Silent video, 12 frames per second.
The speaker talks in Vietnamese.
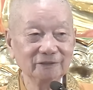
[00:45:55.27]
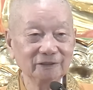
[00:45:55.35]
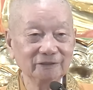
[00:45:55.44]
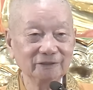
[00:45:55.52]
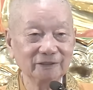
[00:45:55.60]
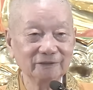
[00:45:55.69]
ở
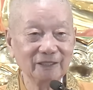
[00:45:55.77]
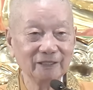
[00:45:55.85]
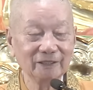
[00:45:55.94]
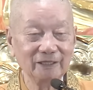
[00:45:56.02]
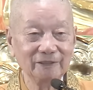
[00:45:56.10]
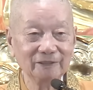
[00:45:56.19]
trên trần
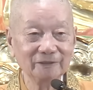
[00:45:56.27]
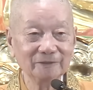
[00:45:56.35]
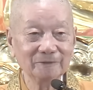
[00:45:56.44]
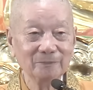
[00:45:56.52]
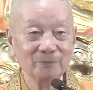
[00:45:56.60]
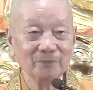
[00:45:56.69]
gian này đó,
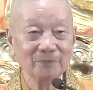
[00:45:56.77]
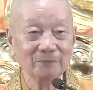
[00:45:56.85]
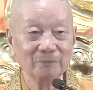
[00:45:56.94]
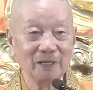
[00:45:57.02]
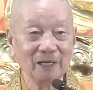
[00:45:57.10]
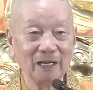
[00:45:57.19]

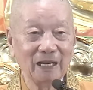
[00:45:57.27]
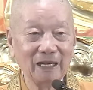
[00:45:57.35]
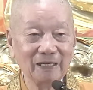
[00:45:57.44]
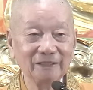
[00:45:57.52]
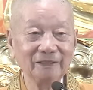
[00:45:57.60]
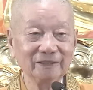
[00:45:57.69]
mà
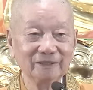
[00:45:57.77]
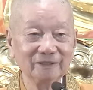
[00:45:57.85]
ai